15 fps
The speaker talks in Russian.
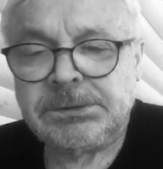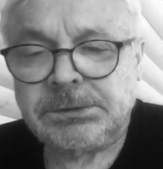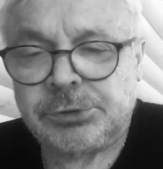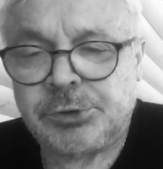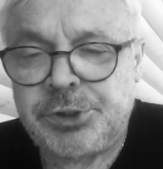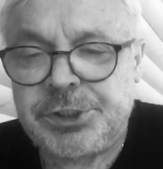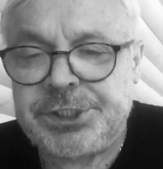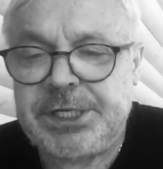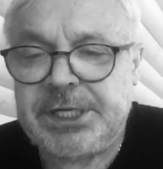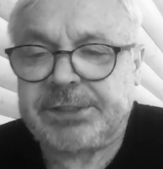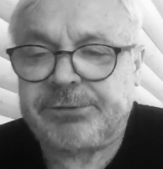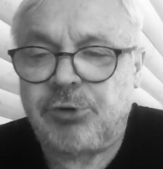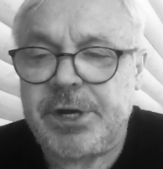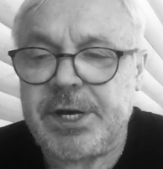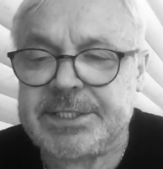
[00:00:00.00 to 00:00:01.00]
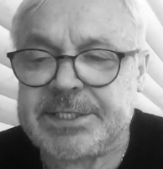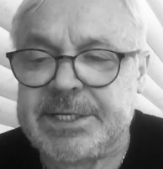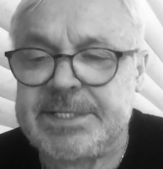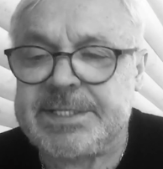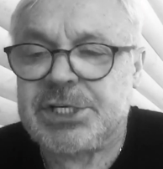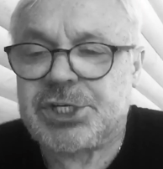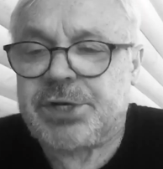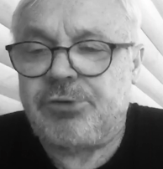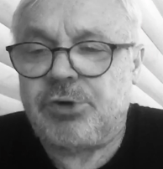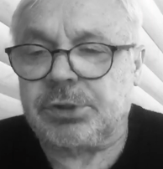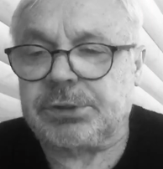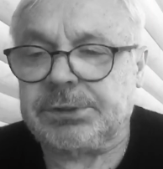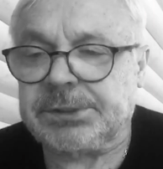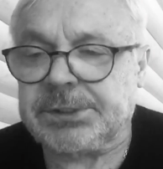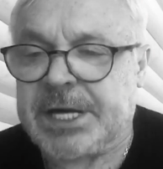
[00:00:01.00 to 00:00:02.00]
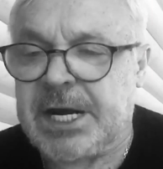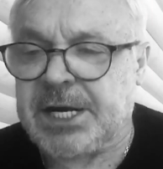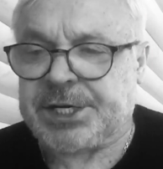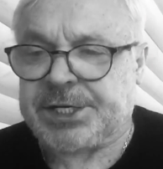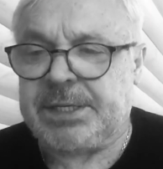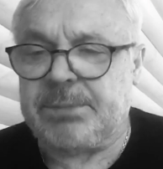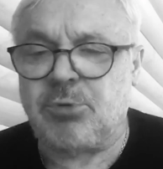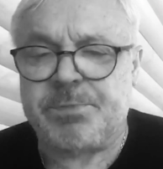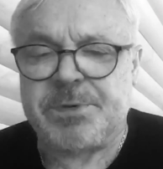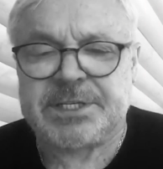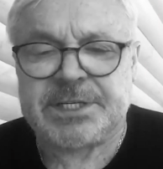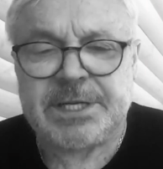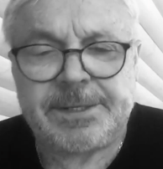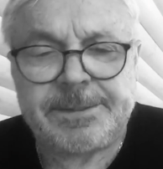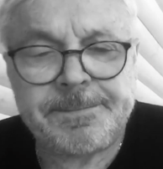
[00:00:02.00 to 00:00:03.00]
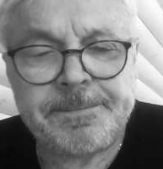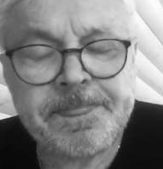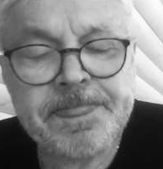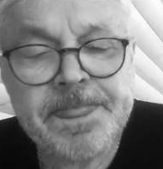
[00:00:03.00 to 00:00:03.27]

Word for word: Ну и где твой акцизный живет? Как к нему писать?